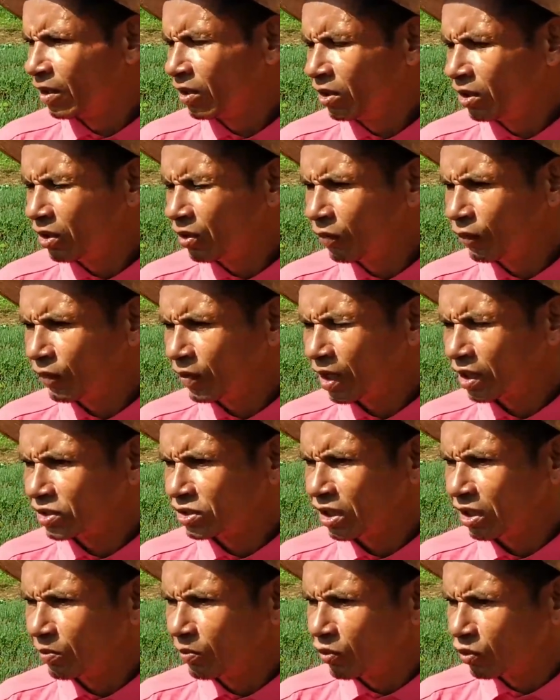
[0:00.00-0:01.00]
E eu
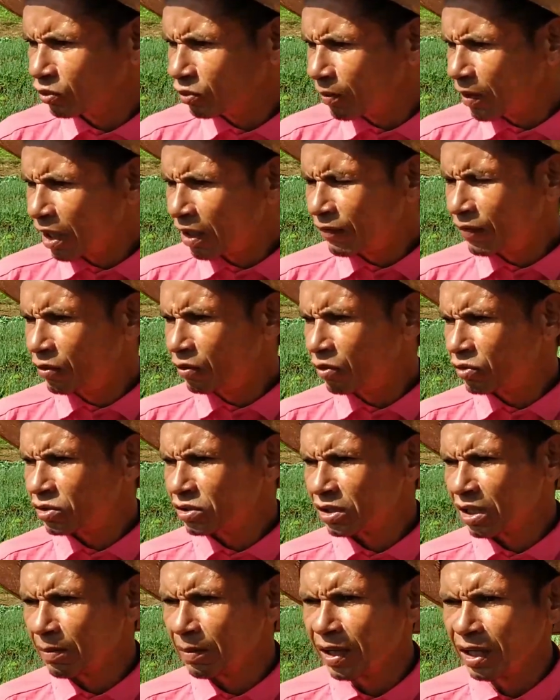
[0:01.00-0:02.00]
achei muito maravilhoso
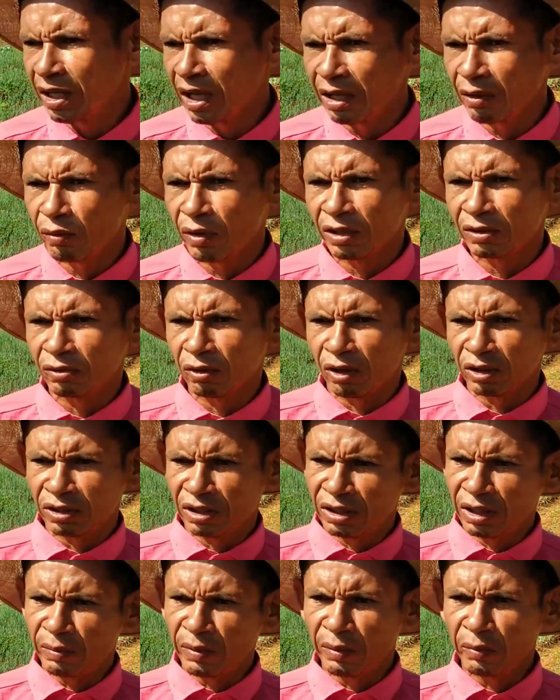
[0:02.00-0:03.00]
trabalhar com a
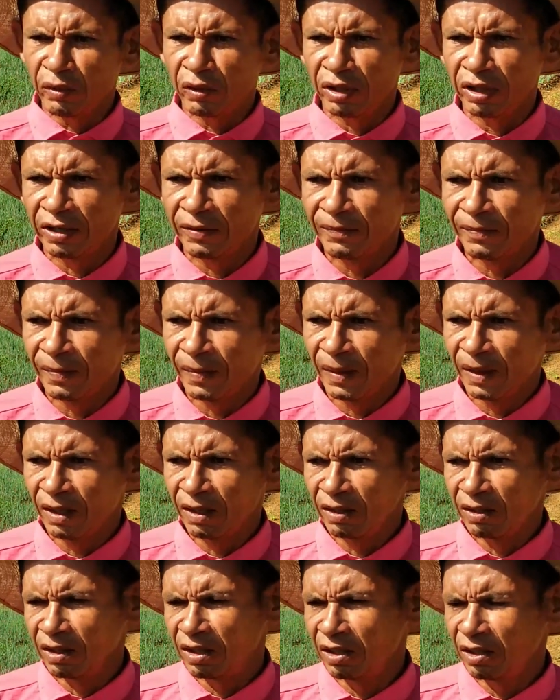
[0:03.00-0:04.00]
torta da mamona,
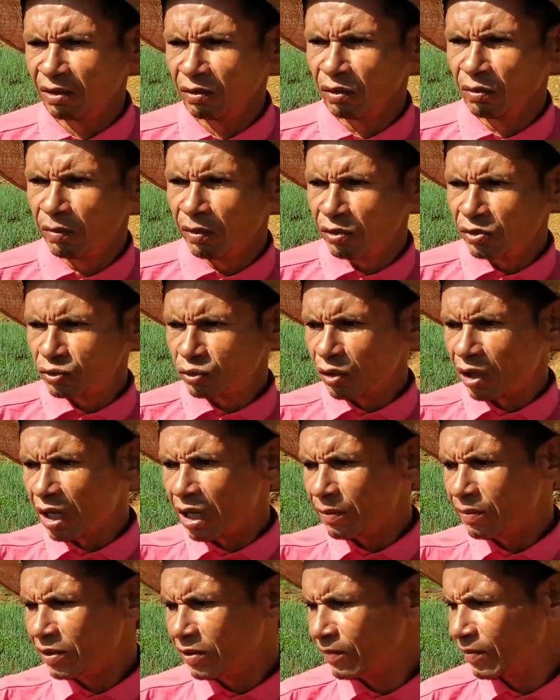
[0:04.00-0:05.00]
que o irmão
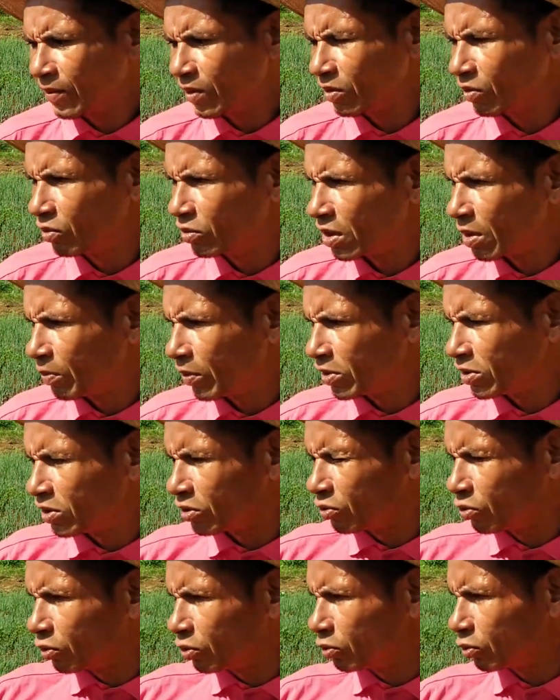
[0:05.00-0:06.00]
Joab nos
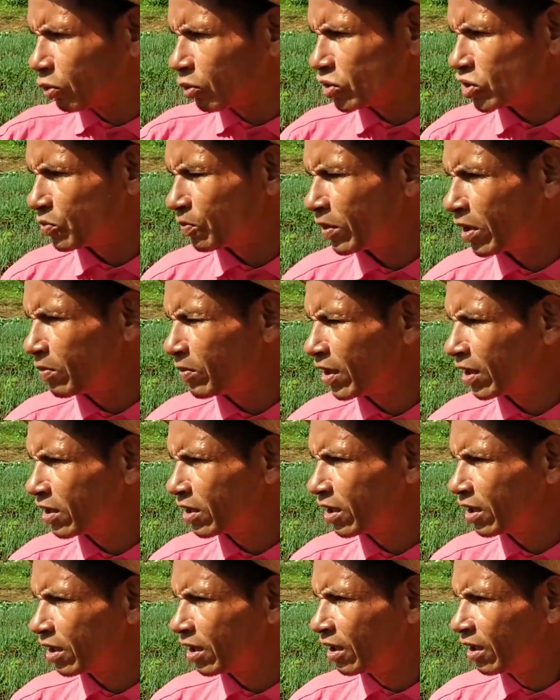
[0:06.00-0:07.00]
apresentou, trouxe para mim
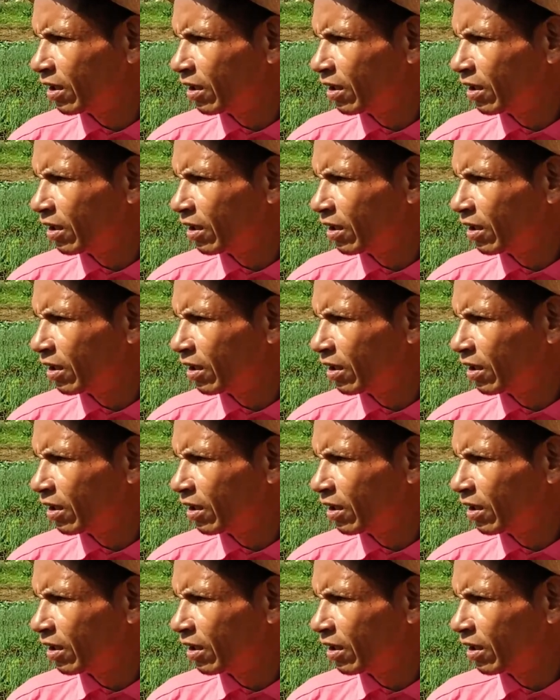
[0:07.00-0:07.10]
aqui,